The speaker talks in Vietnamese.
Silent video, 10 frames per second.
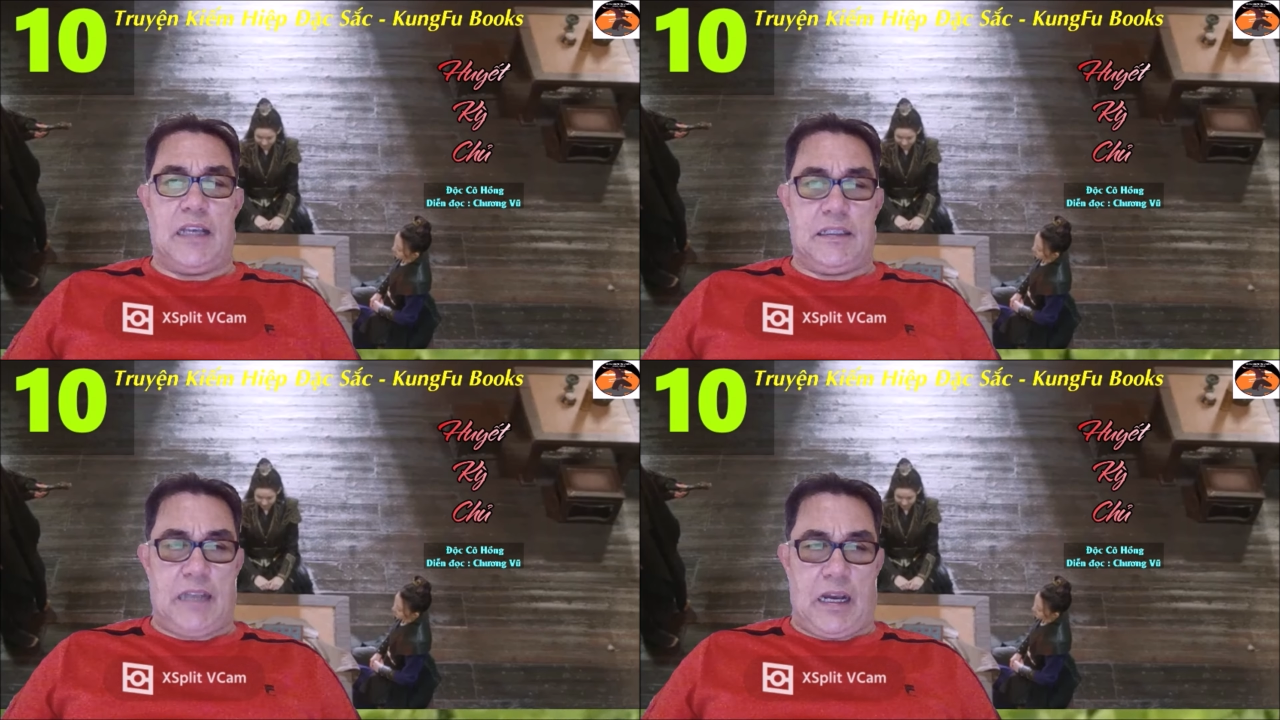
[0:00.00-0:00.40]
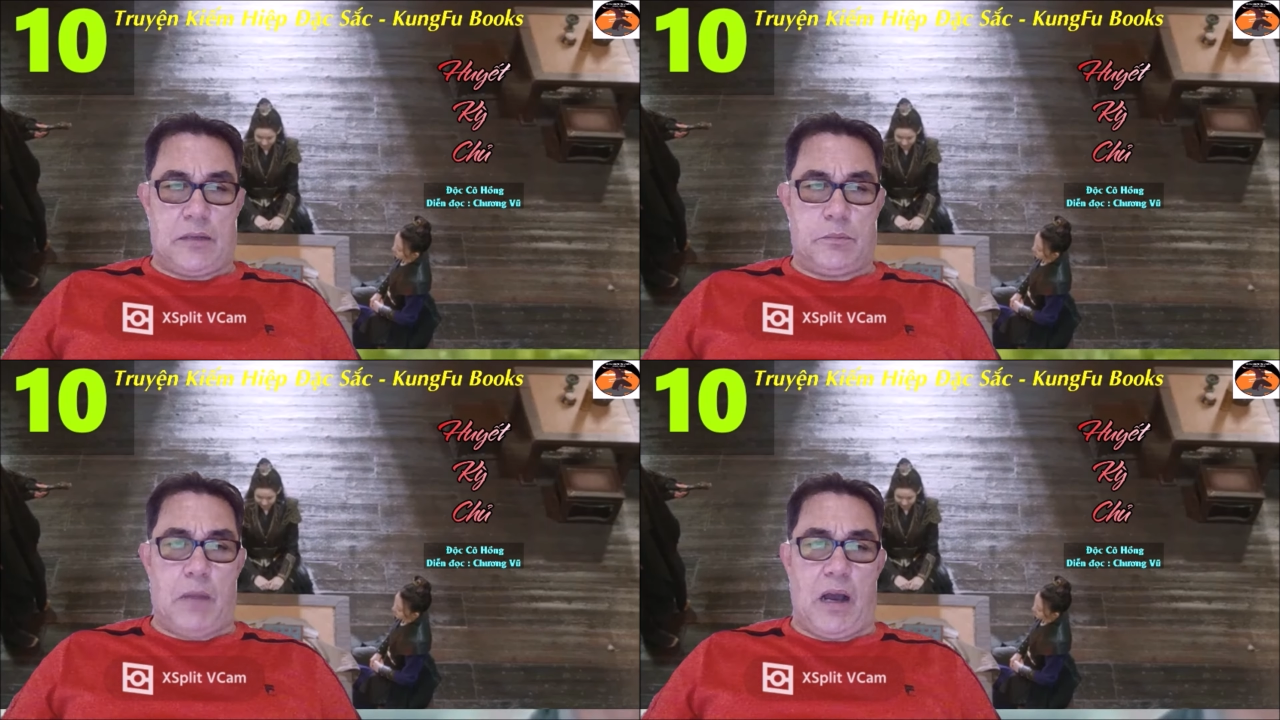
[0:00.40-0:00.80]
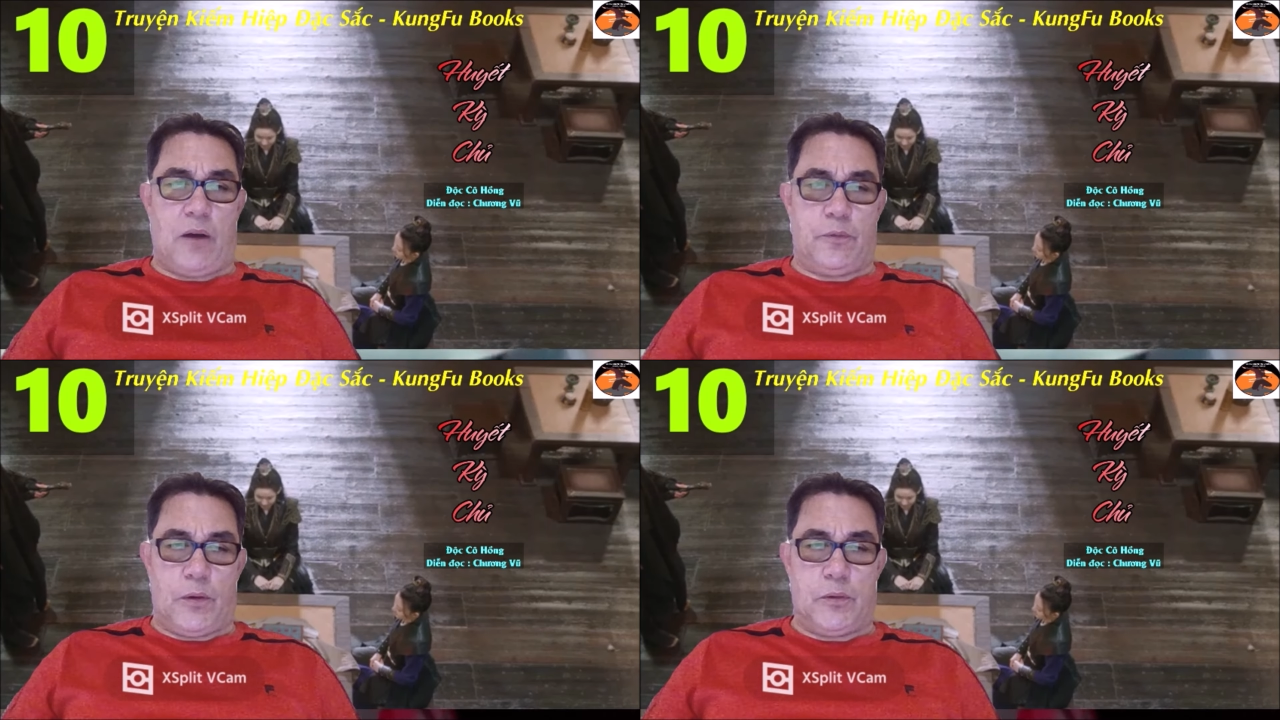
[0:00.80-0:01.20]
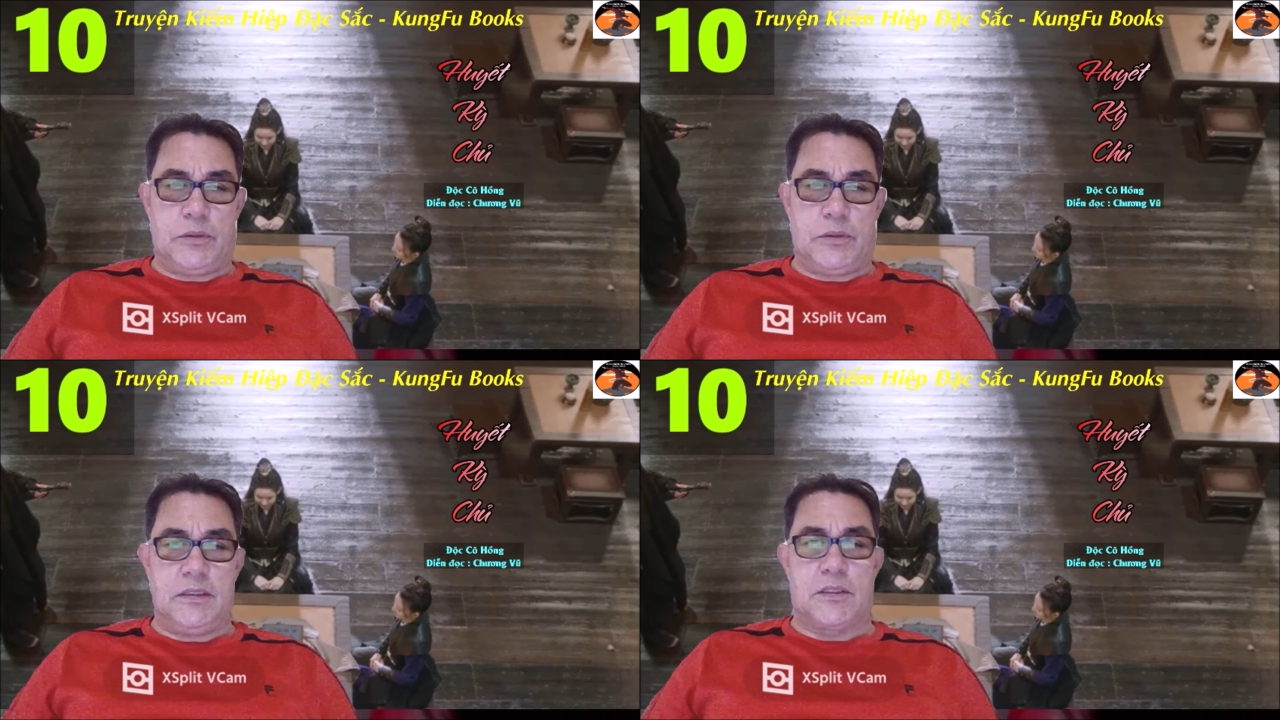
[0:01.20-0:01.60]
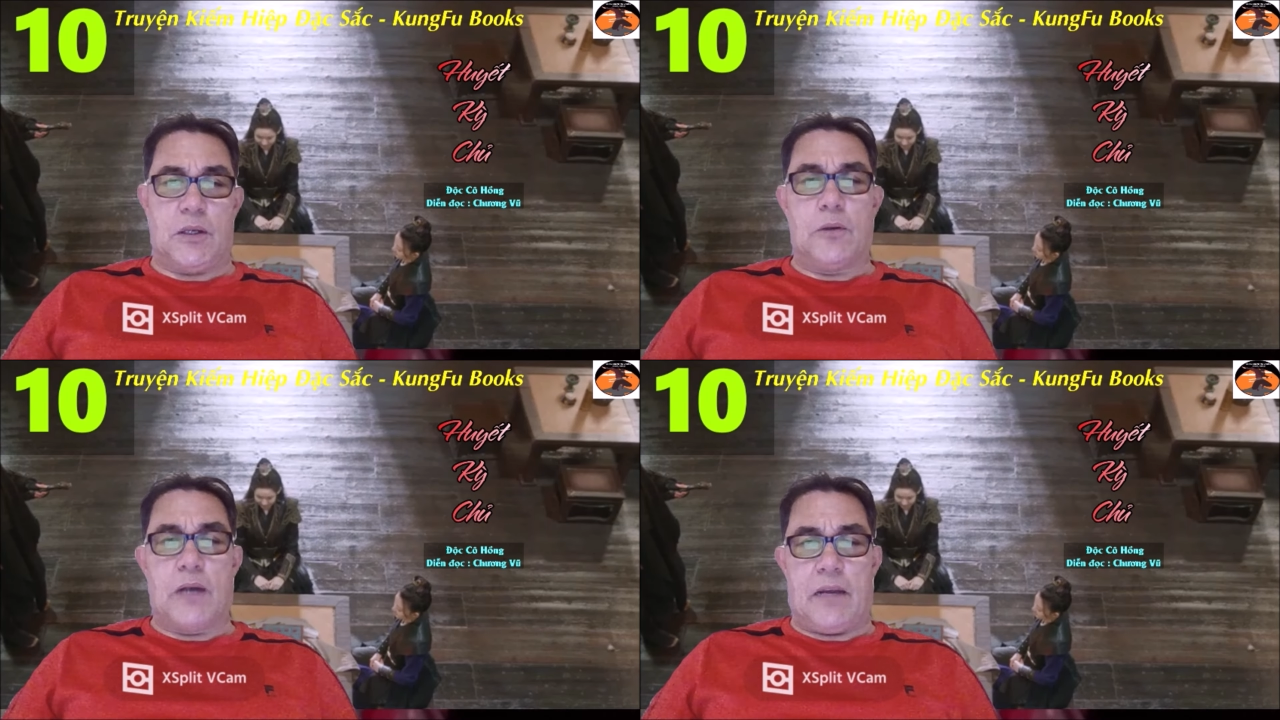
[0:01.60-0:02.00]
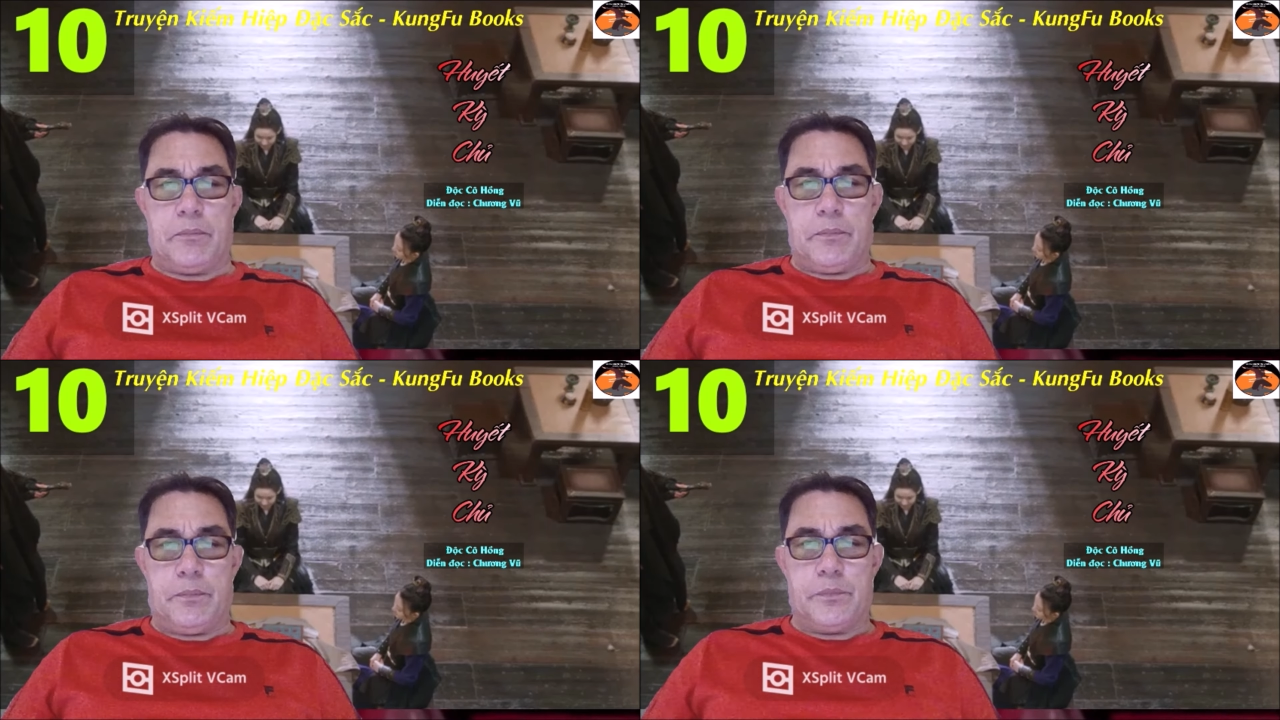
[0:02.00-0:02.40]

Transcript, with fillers: dày đặc bao phủ trước cổ an